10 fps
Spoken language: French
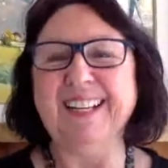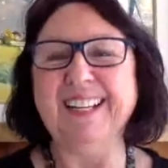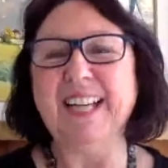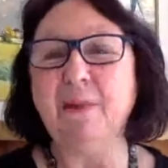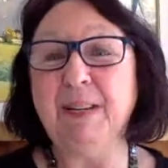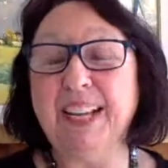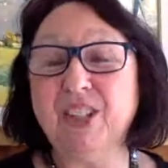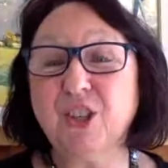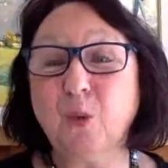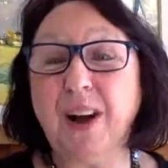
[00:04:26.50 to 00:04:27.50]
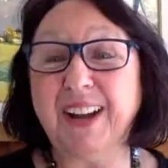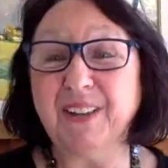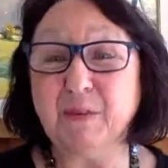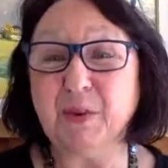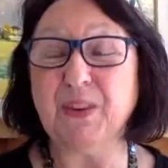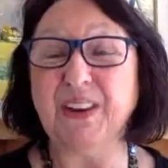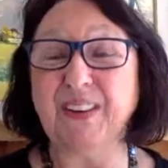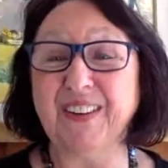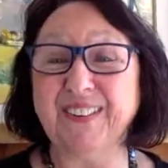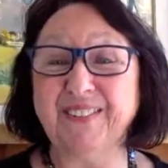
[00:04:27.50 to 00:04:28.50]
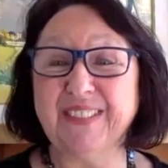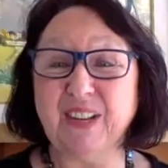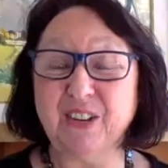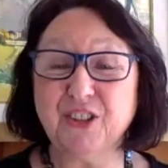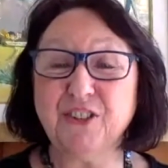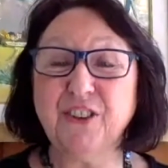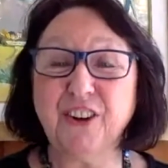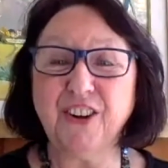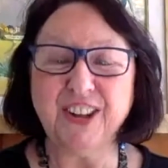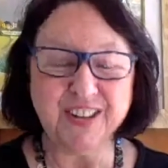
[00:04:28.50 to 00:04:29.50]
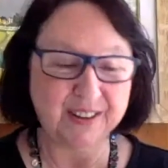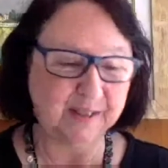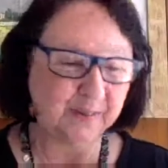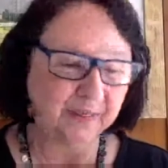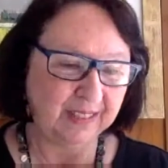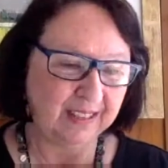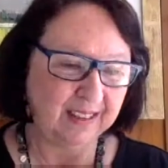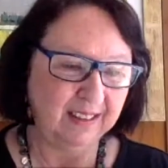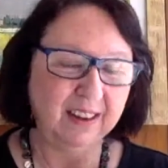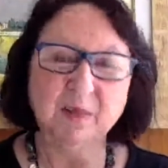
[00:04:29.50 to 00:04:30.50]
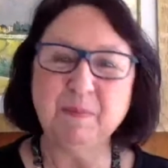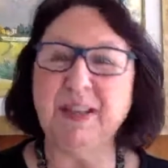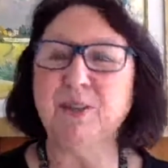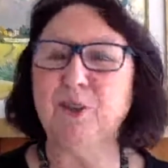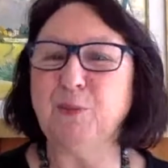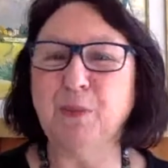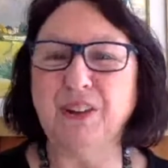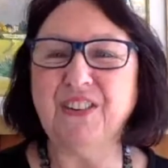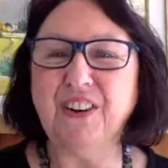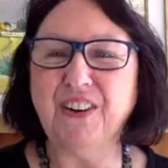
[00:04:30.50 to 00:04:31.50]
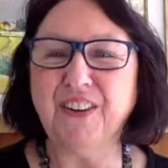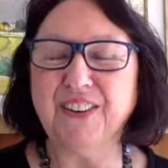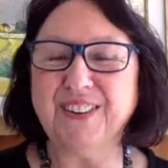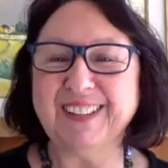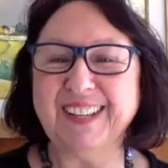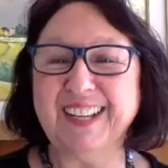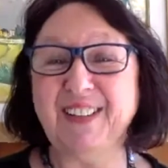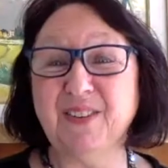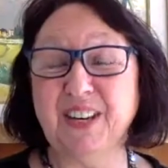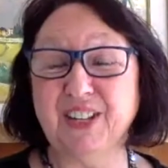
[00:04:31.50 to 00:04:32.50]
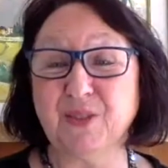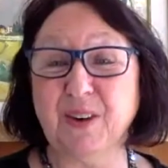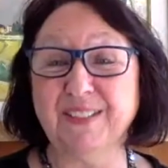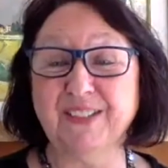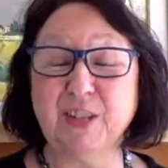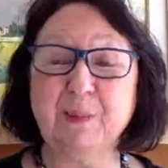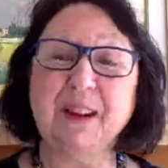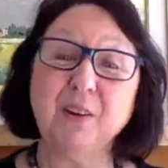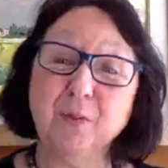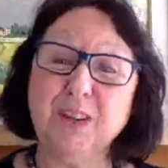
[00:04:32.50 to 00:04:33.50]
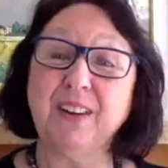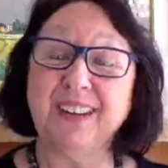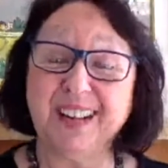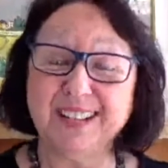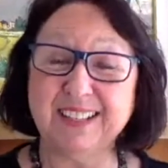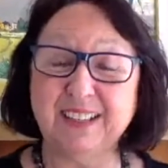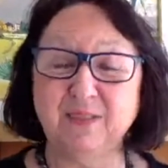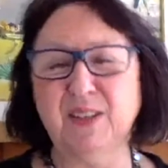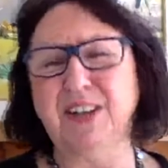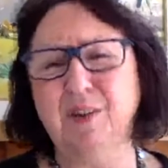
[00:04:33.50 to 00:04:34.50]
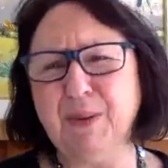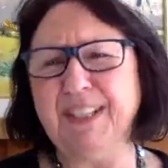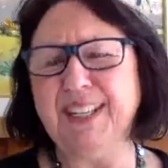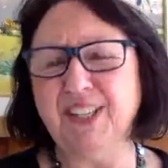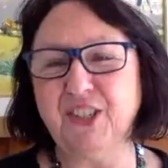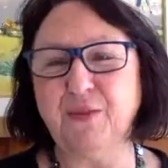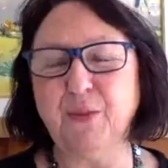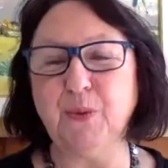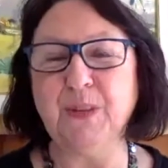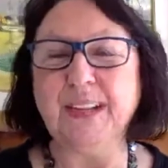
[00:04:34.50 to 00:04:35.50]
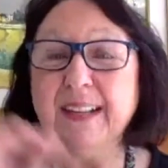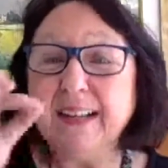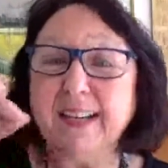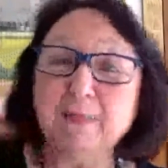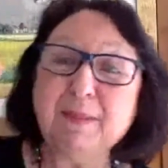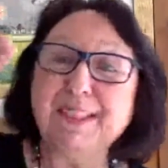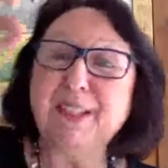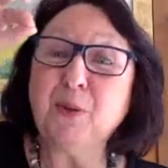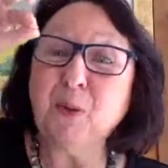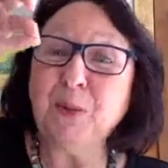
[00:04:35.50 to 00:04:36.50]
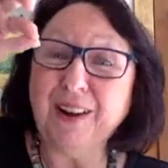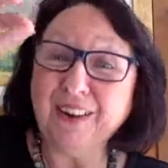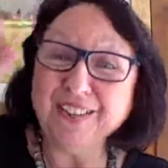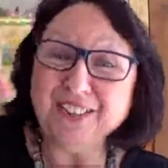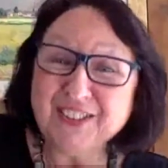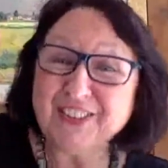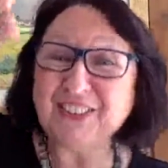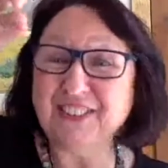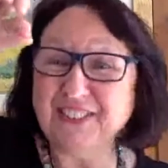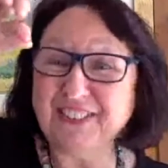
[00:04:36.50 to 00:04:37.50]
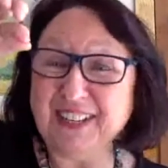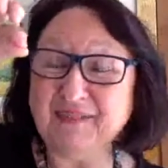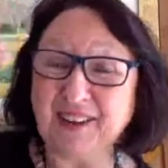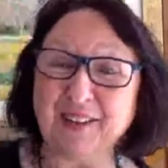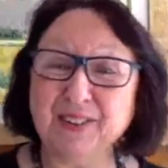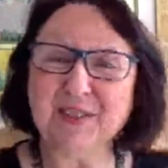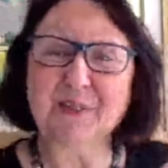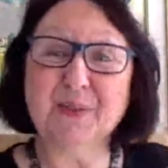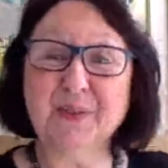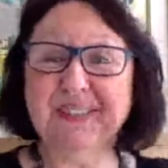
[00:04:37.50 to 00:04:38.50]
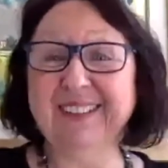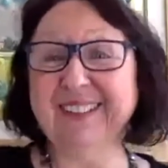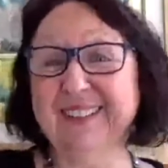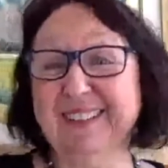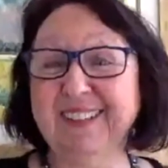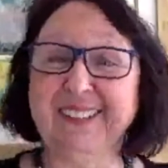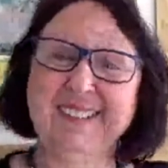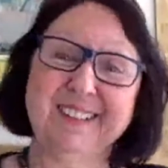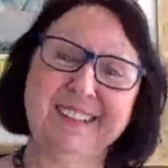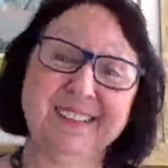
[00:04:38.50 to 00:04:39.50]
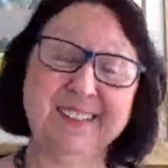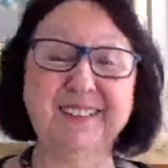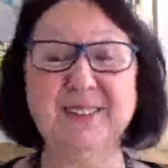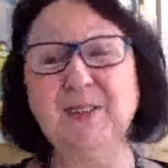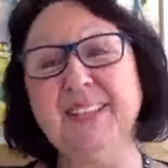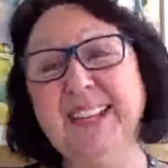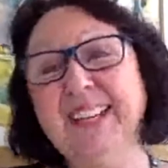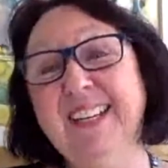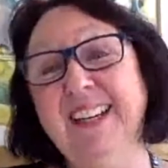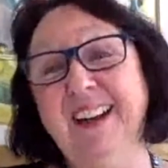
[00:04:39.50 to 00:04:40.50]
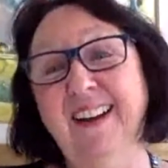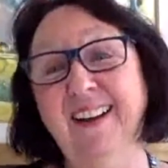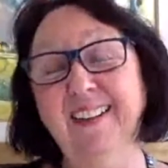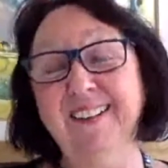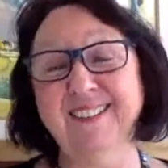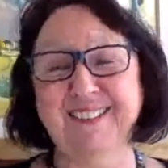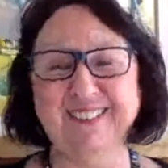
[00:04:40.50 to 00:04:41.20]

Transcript: Et ça a mis de la joie dans mon cœur. Le chevreuil euh, emmène du bonheur, et de la joie. Je sais pas quand vous les regardez, vous en avez peut-être déjà vu la petite queue blanche levée par en dessous, tout délicat.